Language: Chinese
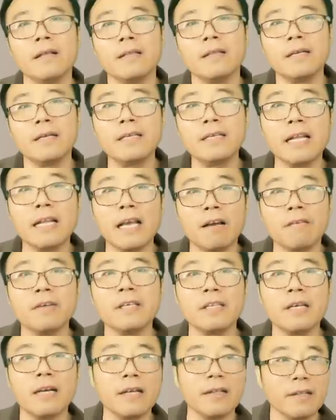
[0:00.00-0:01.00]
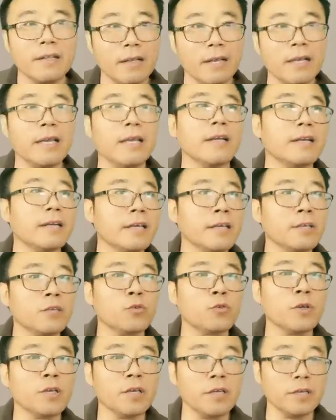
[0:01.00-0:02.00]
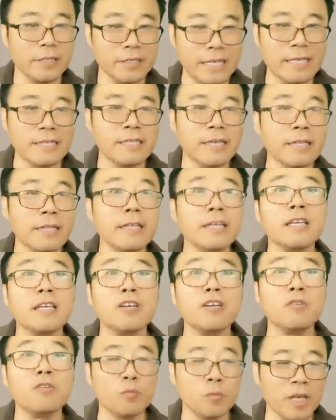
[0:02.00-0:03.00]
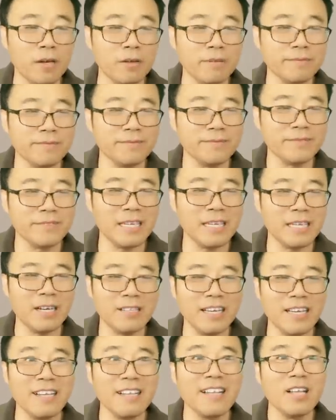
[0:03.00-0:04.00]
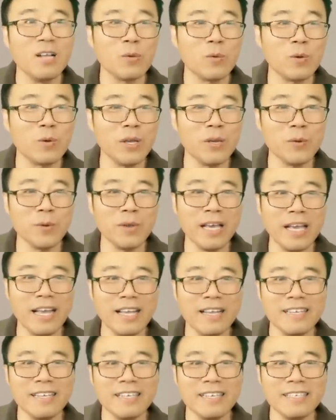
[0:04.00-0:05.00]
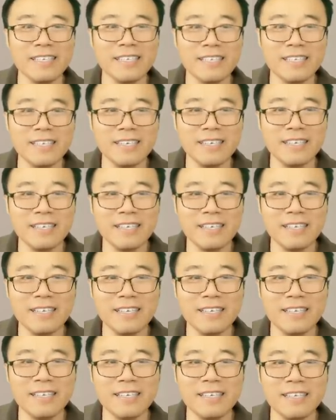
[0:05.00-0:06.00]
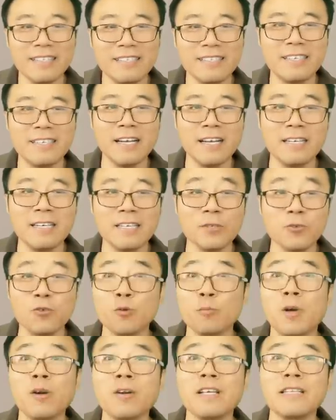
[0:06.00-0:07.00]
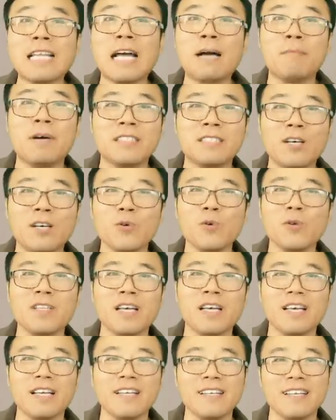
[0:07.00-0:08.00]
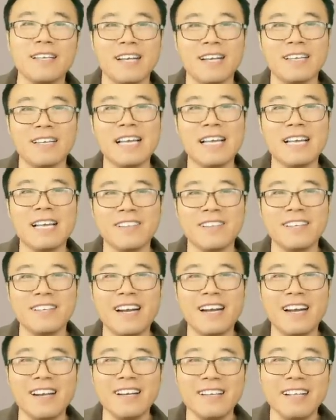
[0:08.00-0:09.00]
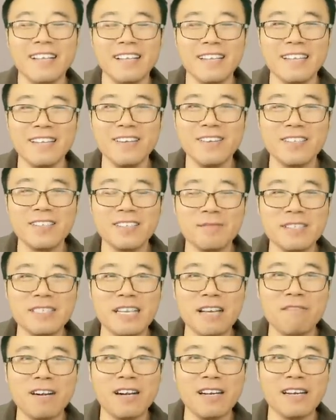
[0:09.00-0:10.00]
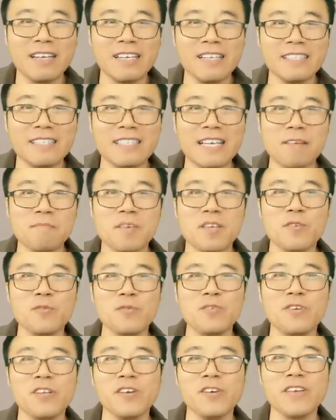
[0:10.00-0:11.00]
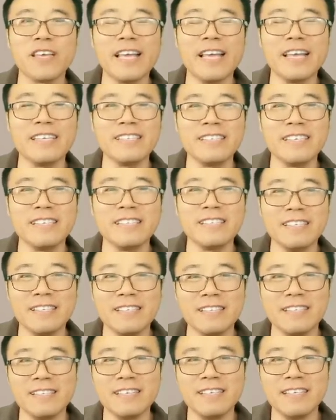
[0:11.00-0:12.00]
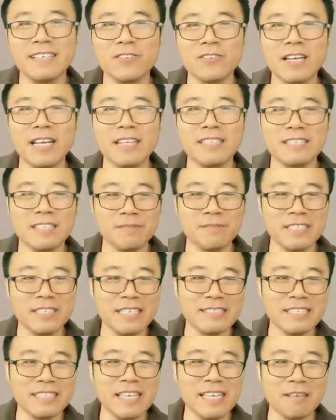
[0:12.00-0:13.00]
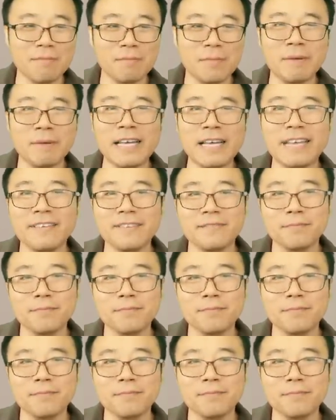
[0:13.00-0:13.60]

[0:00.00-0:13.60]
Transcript: 那这两位呢，哎，可以作为眼前的一个目标。那好的，关于啊这个西康和橘猫的大马遭遇呢，和大家聊到这儿，你有什么想法呢？可以在评论区留言。谢谢您的收看，咱们下次再见，拜拜。